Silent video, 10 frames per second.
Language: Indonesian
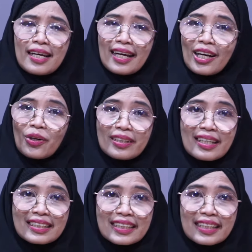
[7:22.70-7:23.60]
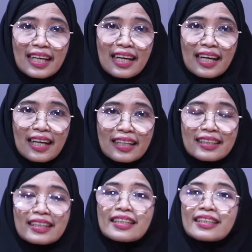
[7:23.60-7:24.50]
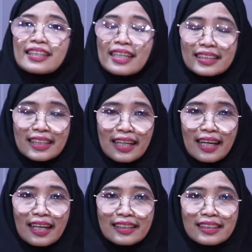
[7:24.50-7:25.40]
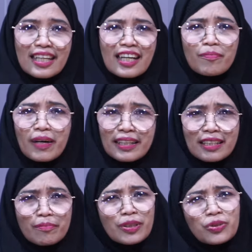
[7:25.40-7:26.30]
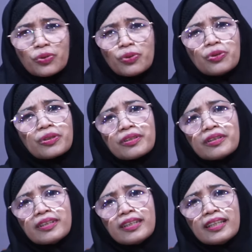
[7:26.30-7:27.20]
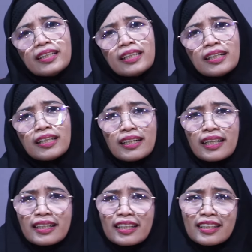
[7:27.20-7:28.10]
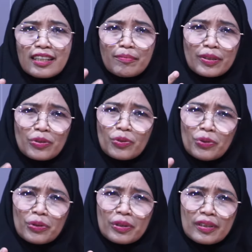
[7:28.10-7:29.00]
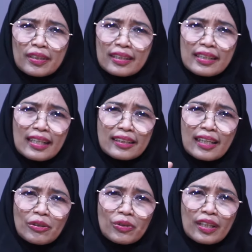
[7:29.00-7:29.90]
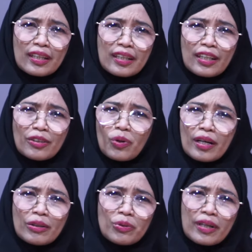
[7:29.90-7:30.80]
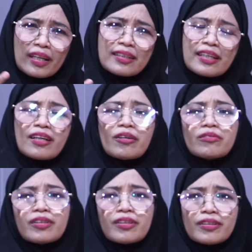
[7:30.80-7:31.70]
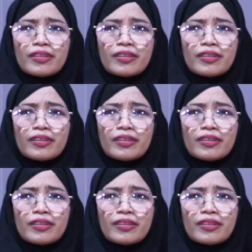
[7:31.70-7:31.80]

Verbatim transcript: Kalau dia senang, dia sehat, dia akan banyak bersyukur. Karena dengan bersyukur, dia tahu itu anugerah dari Allah